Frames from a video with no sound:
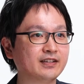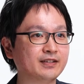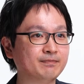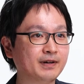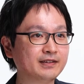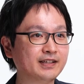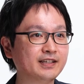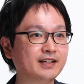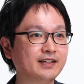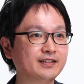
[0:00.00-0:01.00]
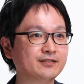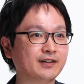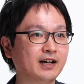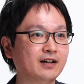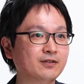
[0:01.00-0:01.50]
一般的なレンズ
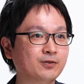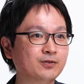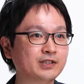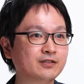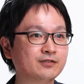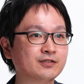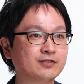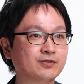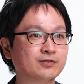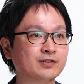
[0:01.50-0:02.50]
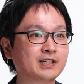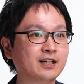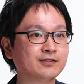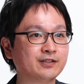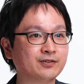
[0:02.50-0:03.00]
は大きく写そうと
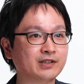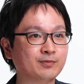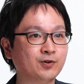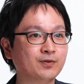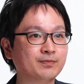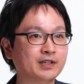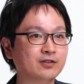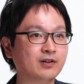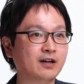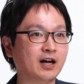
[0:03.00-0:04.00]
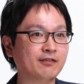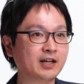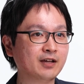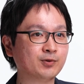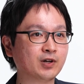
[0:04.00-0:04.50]
近くに寄ってもピントが合わ
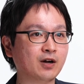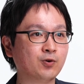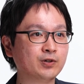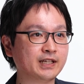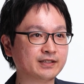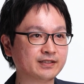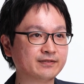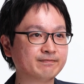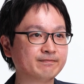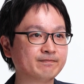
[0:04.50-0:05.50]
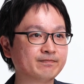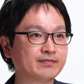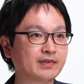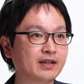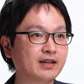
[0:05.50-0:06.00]
ないものが多いです
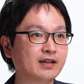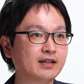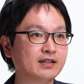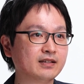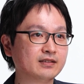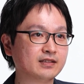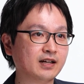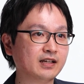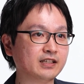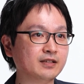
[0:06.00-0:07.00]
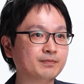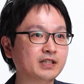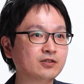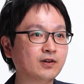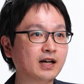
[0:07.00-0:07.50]
さらに
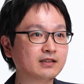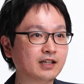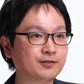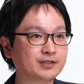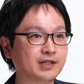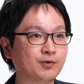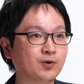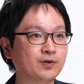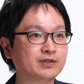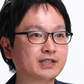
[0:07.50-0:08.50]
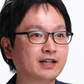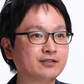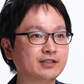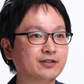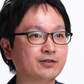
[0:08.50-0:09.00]
ピントが合ったとしても近
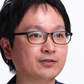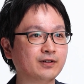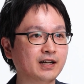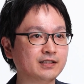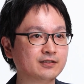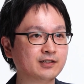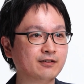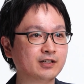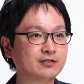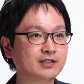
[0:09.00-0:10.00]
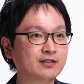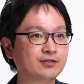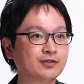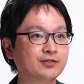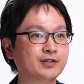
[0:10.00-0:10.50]
くに寄るほど画質が悪くなる
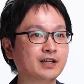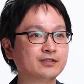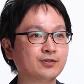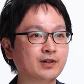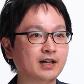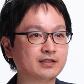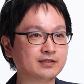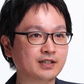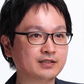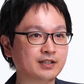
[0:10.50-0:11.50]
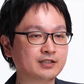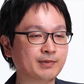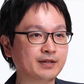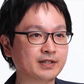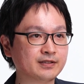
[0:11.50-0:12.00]
という現象が発生してし
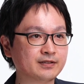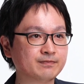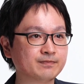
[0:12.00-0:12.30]
まいます